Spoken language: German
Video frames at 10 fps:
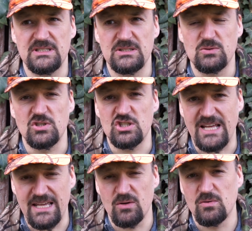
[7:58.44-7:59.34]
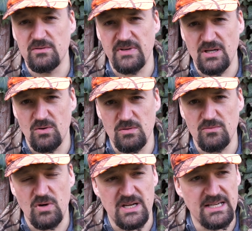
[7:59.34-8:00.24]
äh, so eine Steigerung, wenn ihr
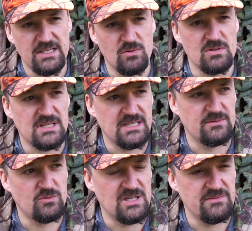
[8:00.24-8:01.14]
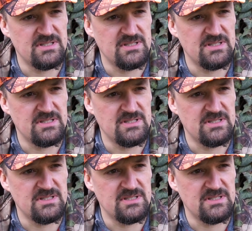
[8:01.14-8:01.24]
irgendwo an der Kirrung seid, wo ihr